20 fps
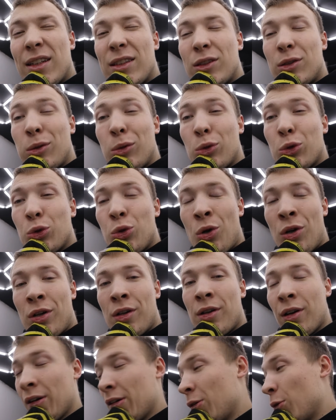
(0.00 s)

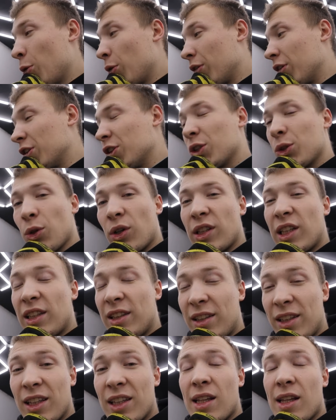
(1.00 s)
слушок ходит, что они
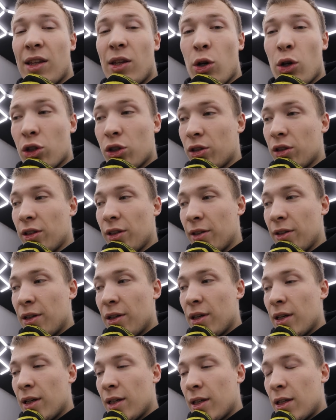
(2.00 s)
ненадежные.
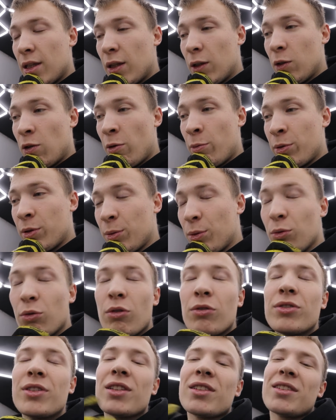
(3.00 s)
Ну, в общем, ну
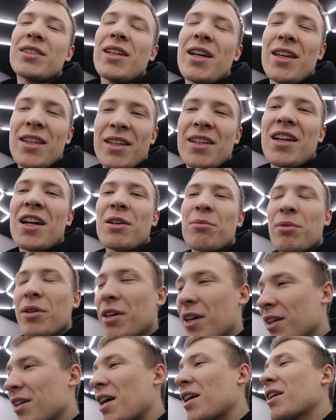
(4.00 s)
вы все знаете, как бы
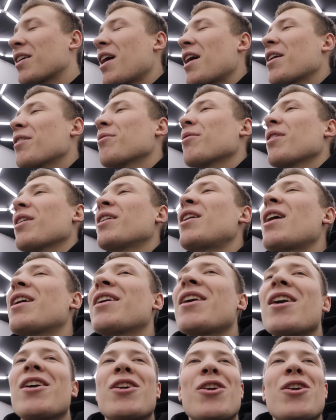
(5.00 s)
я как, как, как я